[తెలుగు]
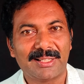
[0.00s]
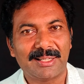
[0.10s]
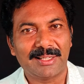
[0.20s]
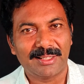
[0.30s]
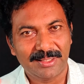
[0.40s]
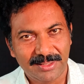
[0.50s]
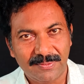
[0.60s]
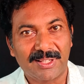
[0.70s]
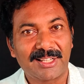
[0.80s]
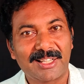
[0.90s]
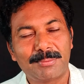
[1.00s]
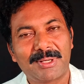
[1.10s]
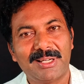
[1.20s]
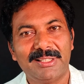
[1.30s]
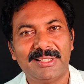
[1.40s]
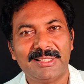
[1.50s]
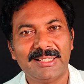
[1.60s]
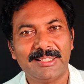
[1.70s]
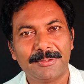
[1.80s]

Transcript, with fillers: కదా ఇవాళ కనపడలేదేంటి